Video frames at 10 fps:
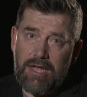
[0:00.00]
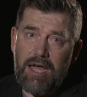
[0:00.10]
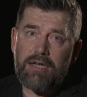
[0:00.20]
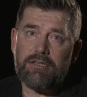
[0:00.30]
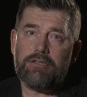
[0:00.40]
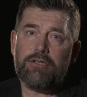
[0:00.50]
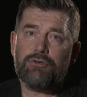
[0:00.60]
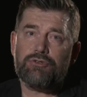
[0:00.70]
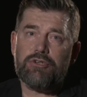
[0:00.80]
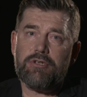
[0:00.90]
tak,
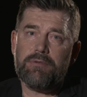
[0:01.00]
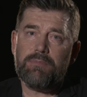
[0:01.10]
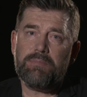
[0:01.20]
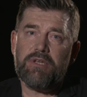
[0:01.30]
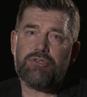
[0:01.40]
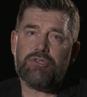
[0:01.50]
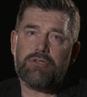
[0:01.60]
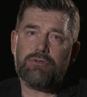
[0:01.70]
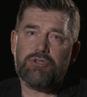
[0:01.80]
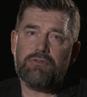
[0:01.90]
dlatego że po
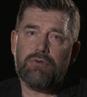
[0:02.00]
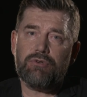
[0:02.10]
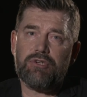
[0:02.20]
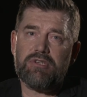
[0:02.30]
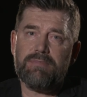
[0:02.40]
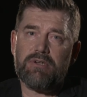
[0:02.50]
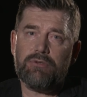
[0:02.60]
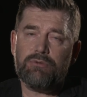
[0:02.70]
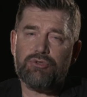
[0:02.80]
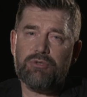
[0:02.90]
pierwsze to się wiąże z
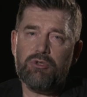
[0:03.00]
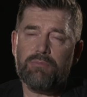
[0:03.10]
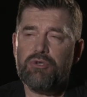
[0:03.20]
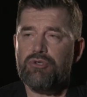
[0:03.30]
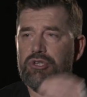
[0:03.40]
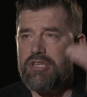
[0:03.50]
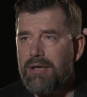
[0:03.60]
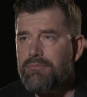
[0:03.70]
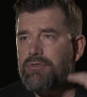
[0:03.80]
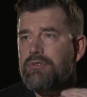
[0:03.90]
bardzo dużymi
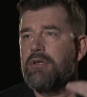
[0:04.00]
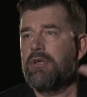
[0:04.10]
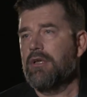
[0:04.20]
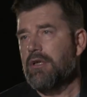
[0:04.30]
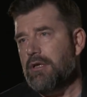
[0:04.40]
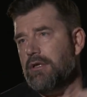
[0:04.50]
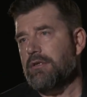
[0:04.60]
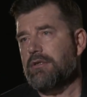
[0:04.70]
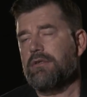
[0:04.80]
obciążeniami, yy,